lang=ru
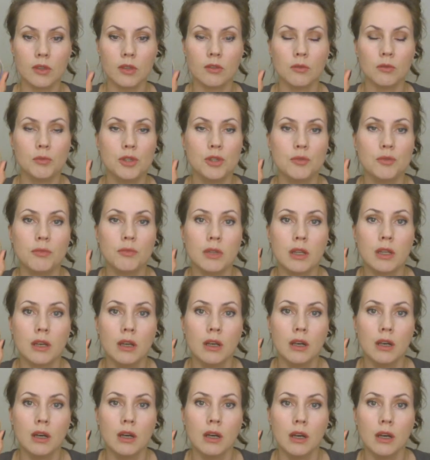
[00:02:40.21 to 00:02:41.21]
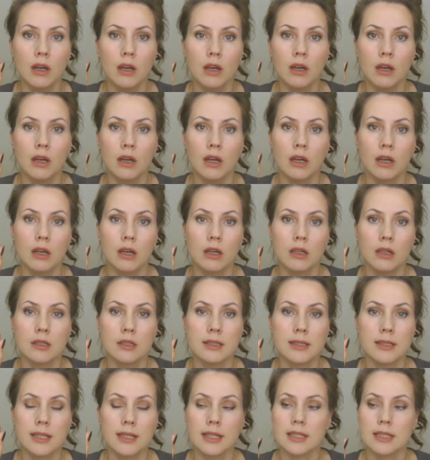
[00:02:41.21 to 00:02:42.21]
В общем-то,
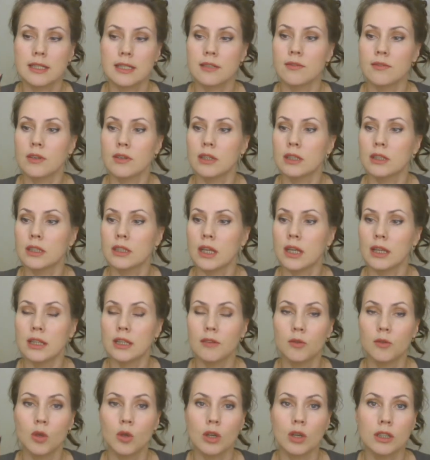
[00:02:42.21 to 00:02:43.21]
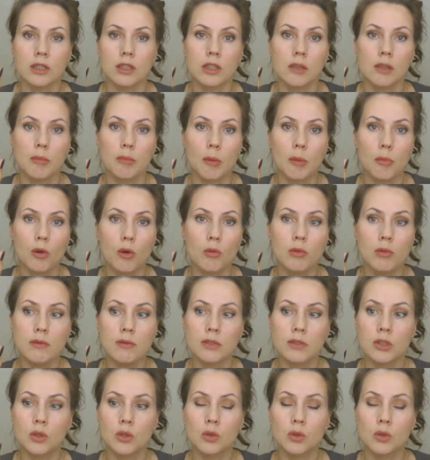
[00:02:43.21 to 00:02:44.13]
средство это я давно хотела попробовать,